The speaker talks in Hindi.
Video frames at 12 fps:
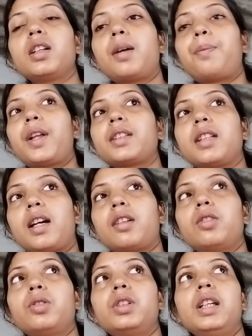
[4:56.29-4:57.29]
कपड़ा
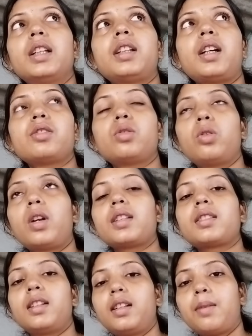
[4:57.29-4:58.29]
सारा धो दिया था आज थोड़ा
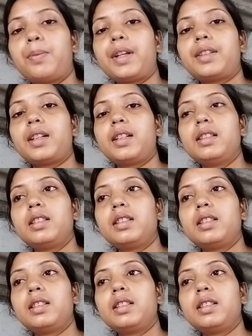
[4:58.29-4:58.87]
सा ही कपड़ा था